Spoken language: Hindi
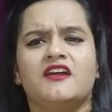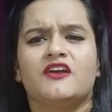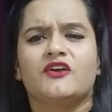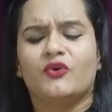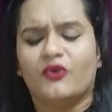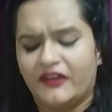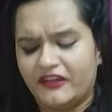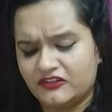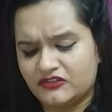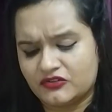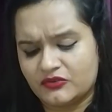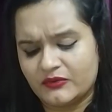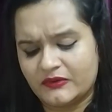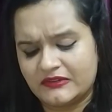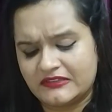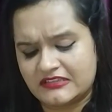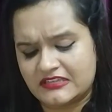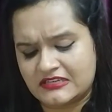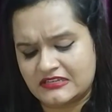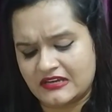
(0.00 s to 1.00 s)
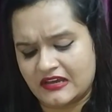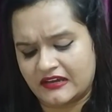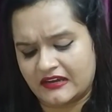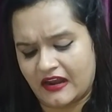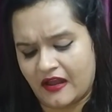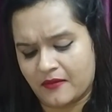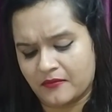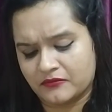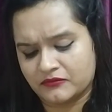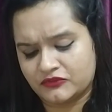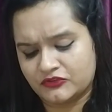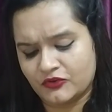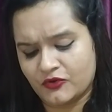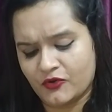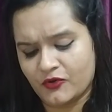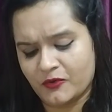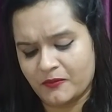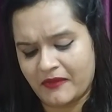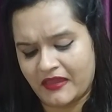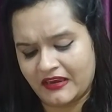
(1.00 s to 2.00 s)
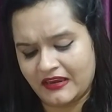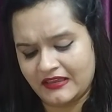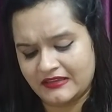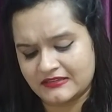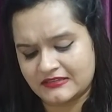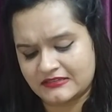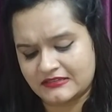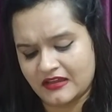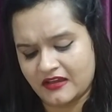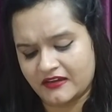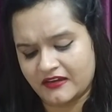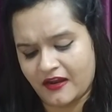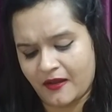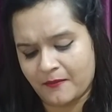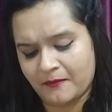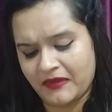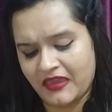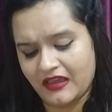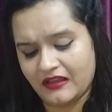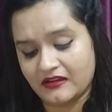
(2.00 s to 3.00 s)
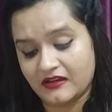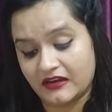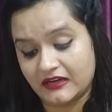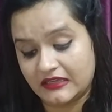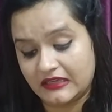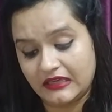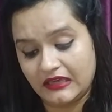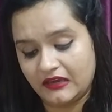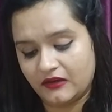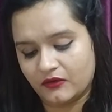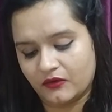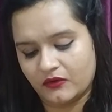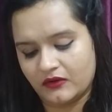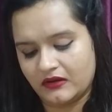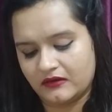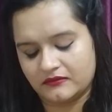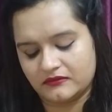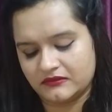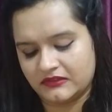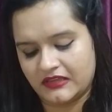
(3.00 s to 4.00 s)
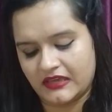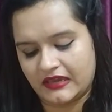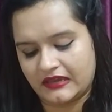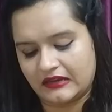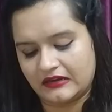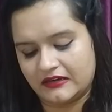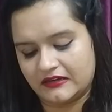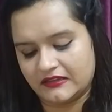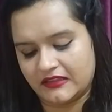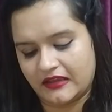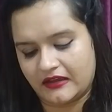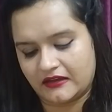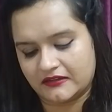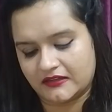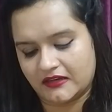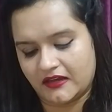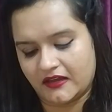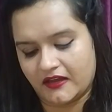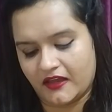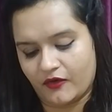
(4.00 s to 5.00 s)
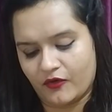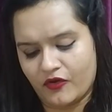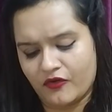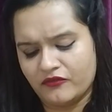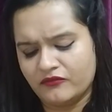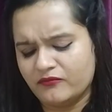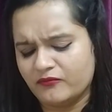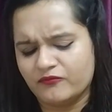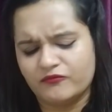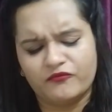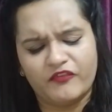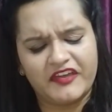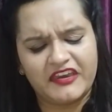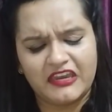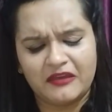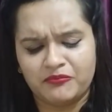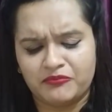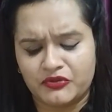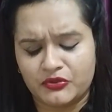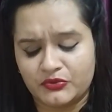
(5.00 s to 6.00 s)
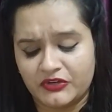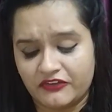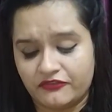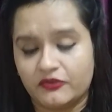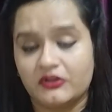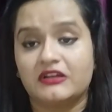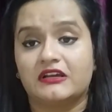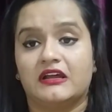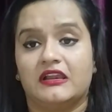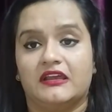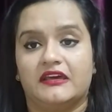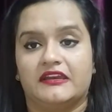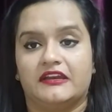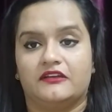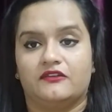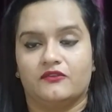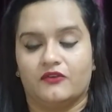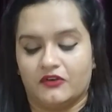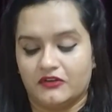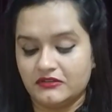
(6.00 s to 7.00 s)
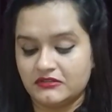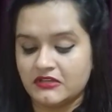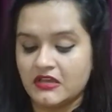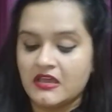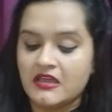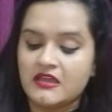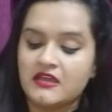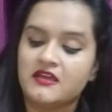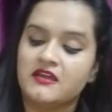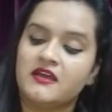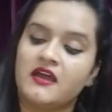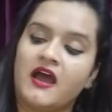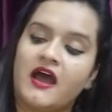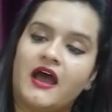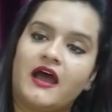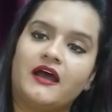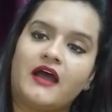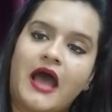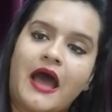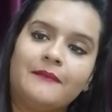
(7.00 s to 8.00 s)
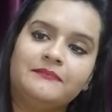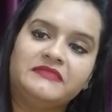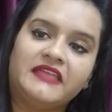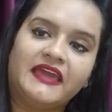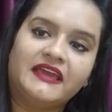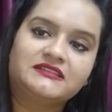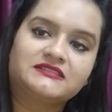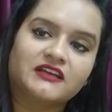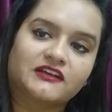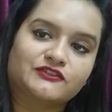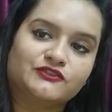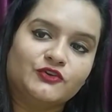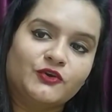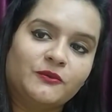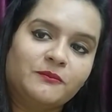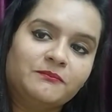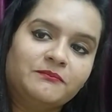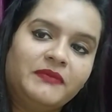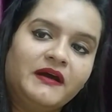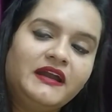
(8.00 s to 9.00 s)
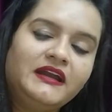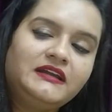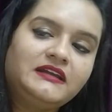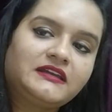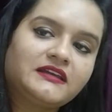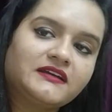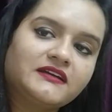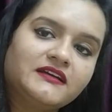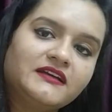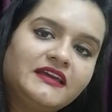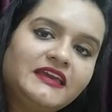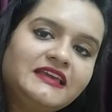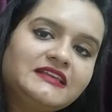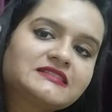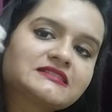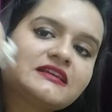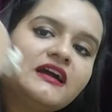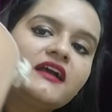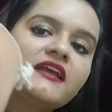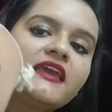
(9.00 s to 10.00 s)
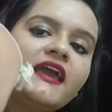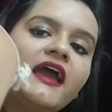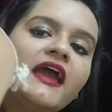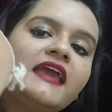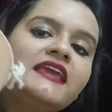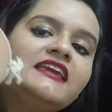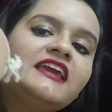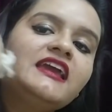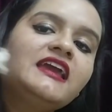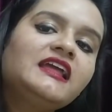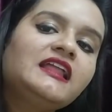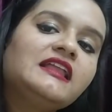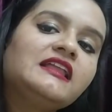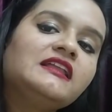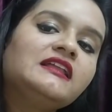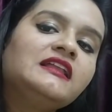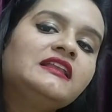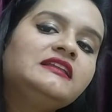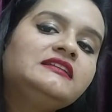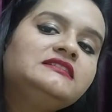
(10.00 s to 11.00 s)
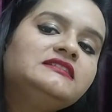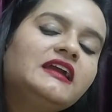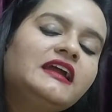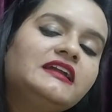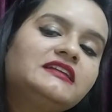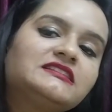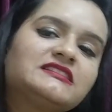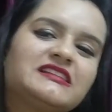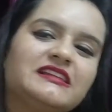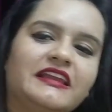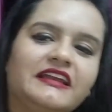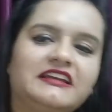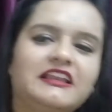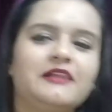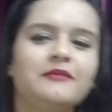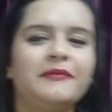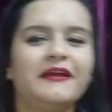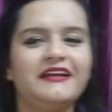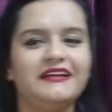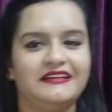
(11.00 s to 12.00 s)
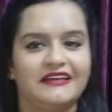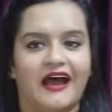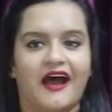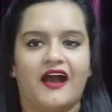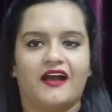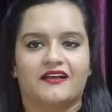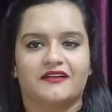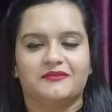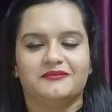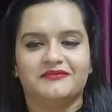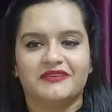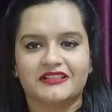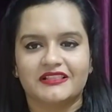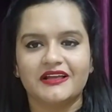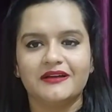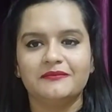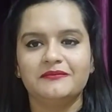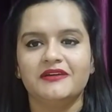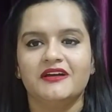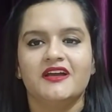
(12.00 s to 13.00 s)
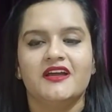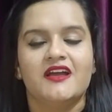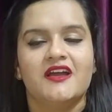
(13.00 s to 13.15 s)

गोइंग थ्रू इंस्टाग्राम तो मैंने इंस्टाग्राम में एक लड़की को ये कलर देखा था लगाया हुआ वेरी ब्यूटिफुल कलर इट वॉज आप देख सकते हो बट इसका क्या है ये इट्स लिटिल बिट डार्क मतलब